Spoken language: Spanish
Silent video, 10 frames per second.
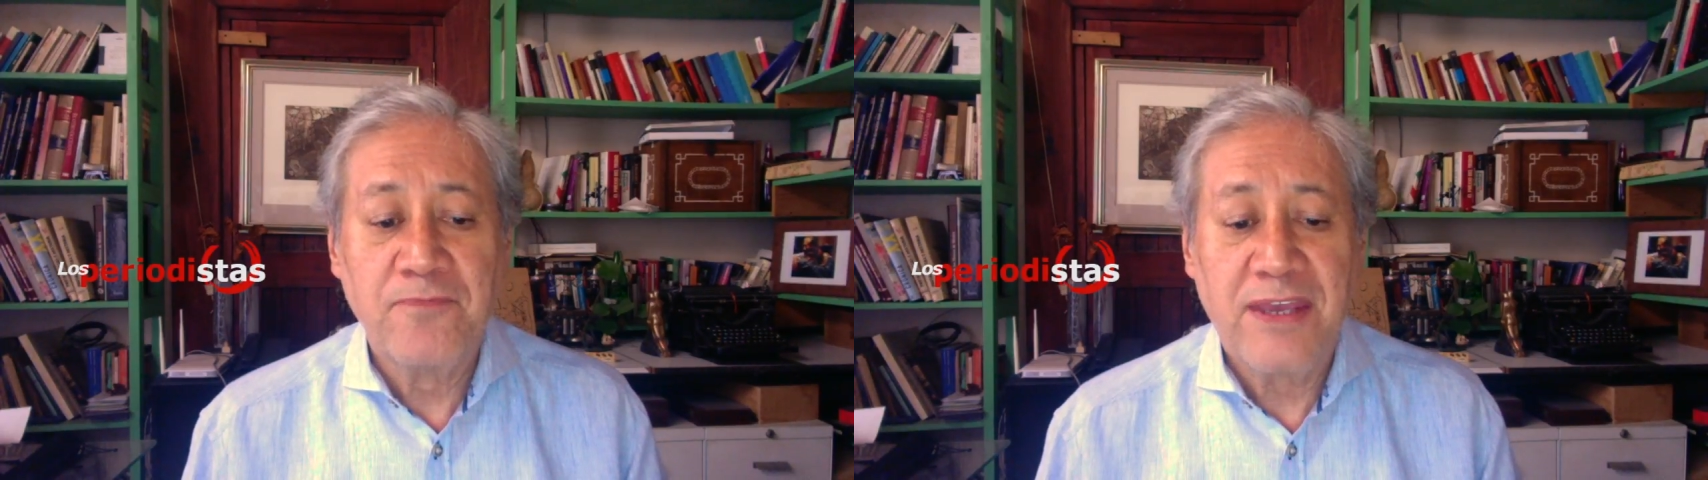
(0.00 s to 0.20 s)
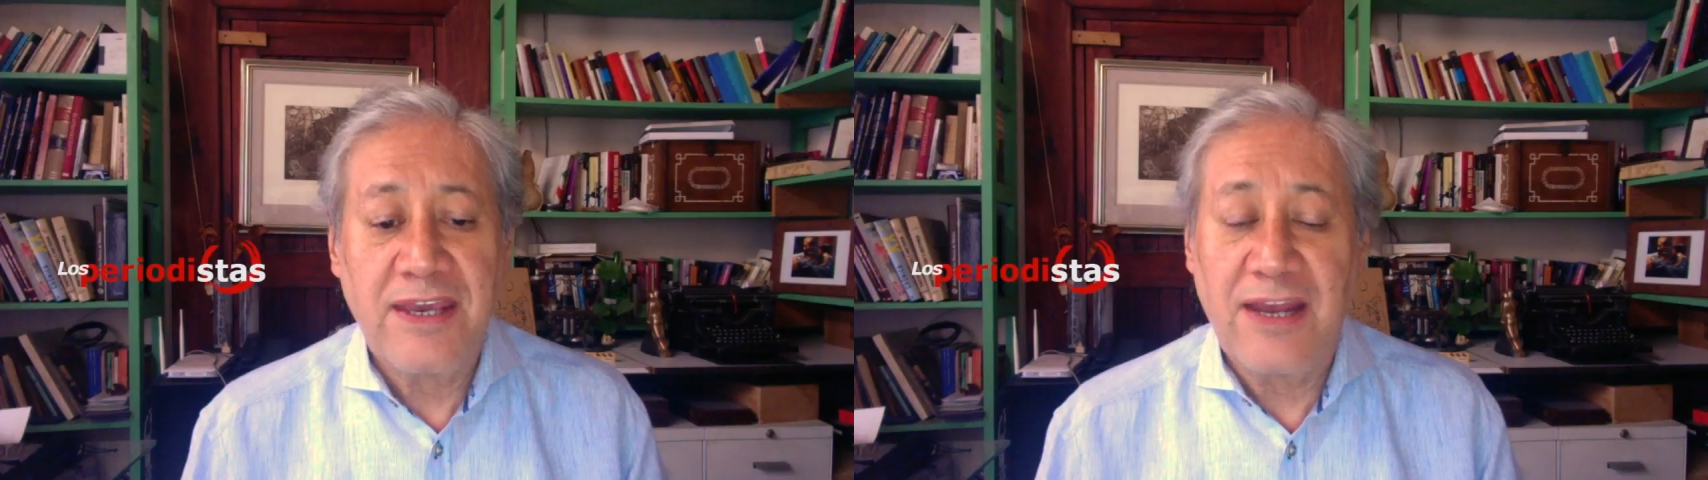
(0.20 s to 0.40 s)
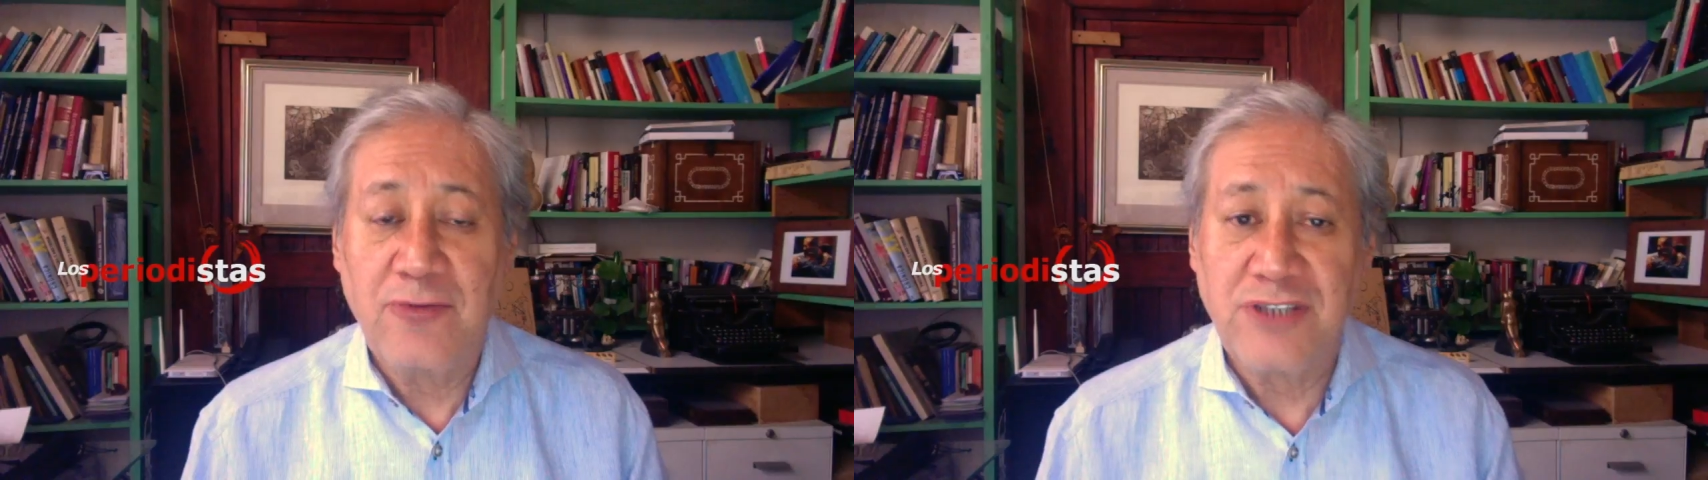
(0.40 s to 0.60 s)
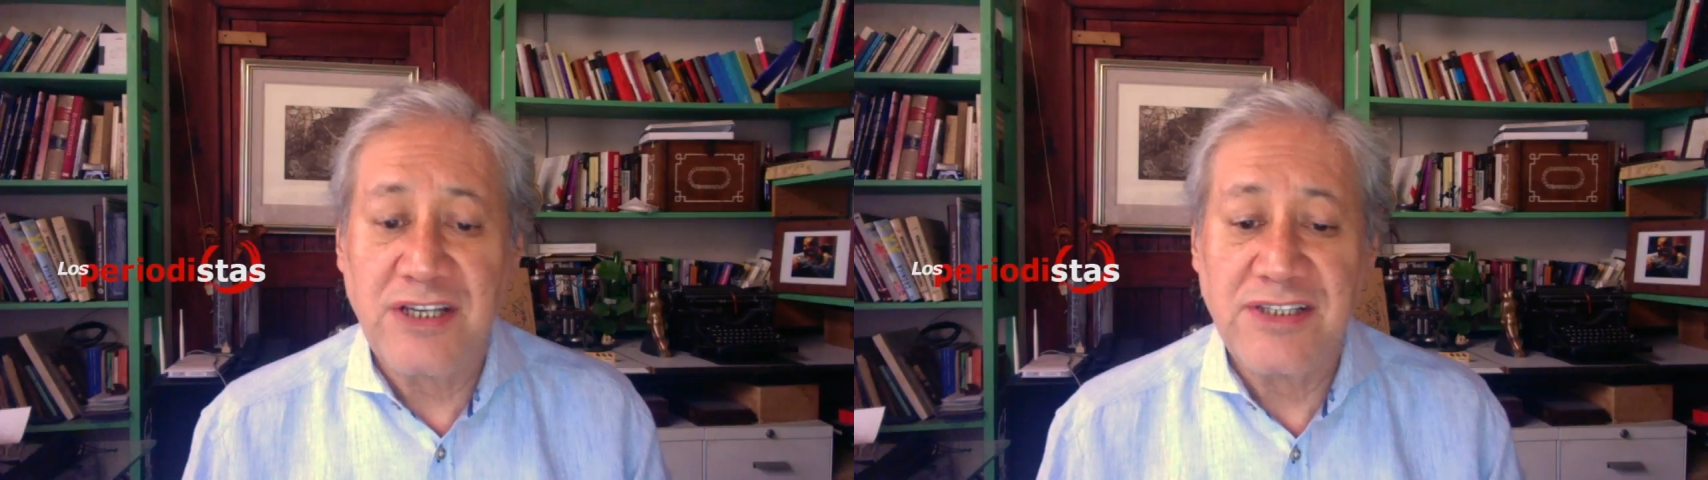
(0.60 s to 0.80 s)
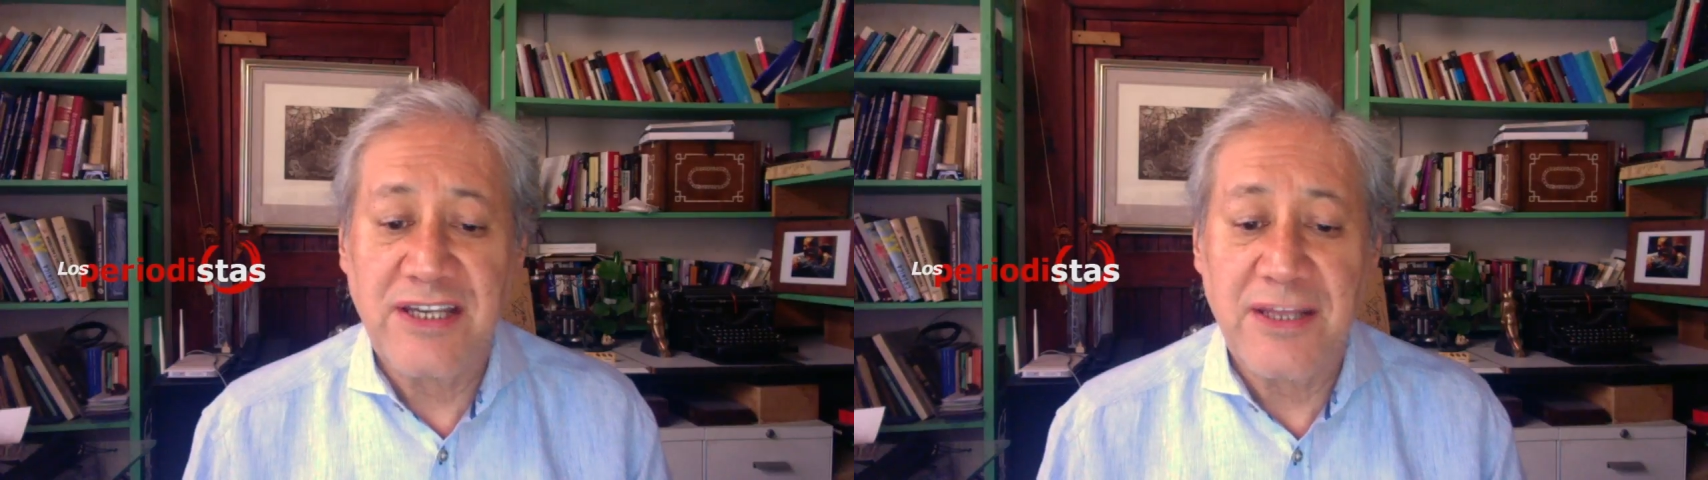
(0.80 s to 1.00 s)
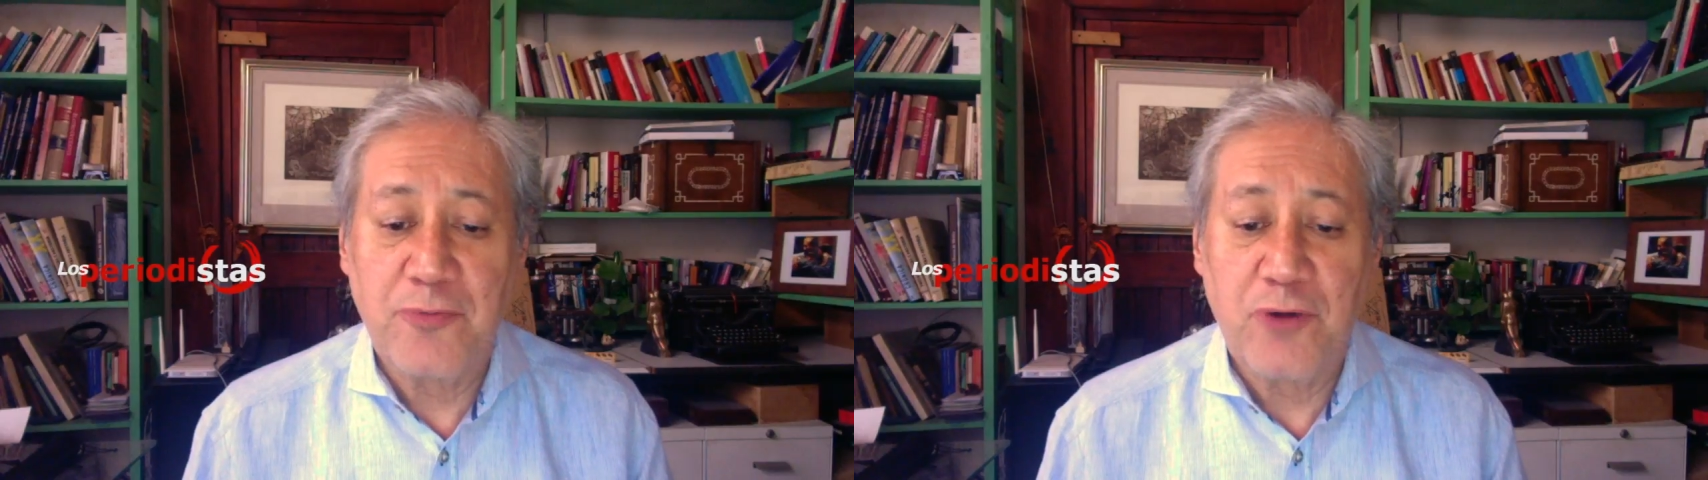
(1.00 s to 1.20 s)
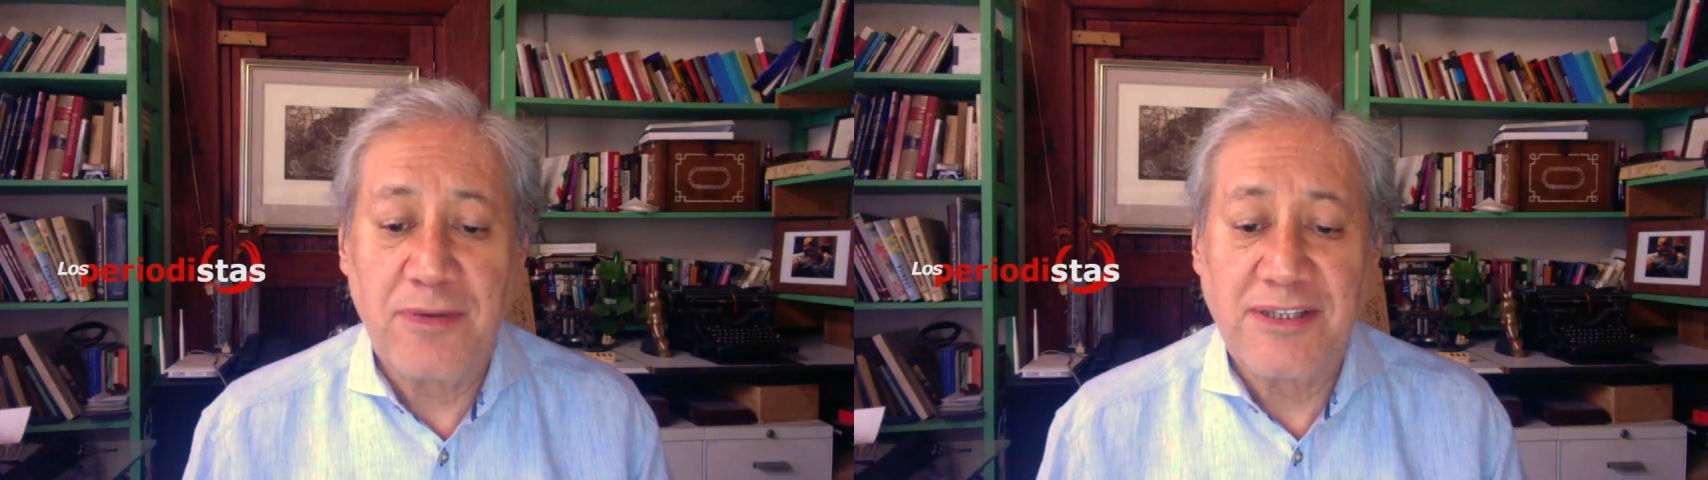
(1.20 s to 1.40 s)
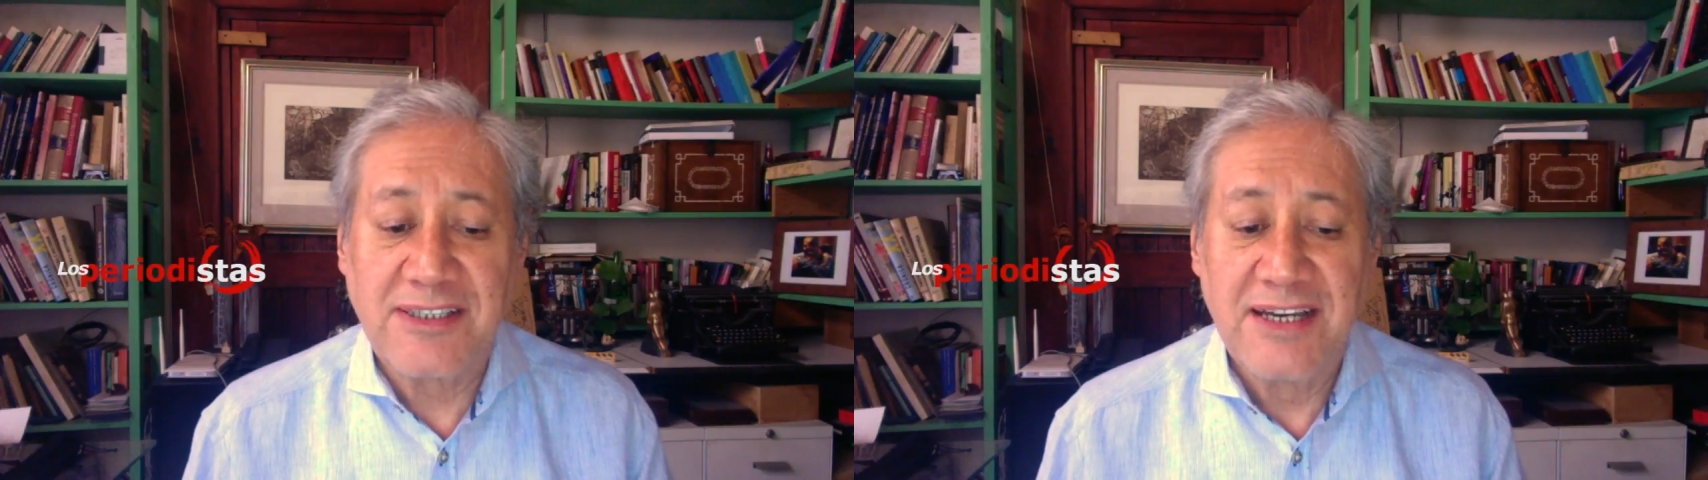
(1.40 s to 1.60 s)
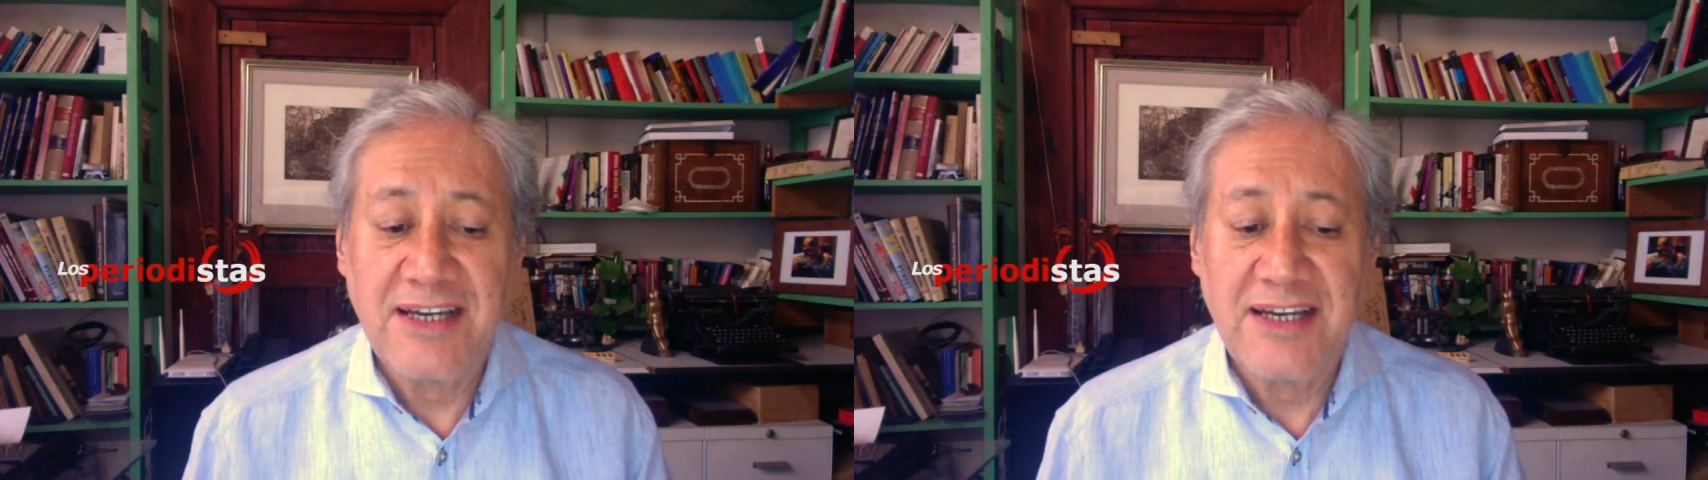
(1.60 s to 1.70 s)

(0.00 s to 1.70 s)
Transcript: y la ausencia de pruebas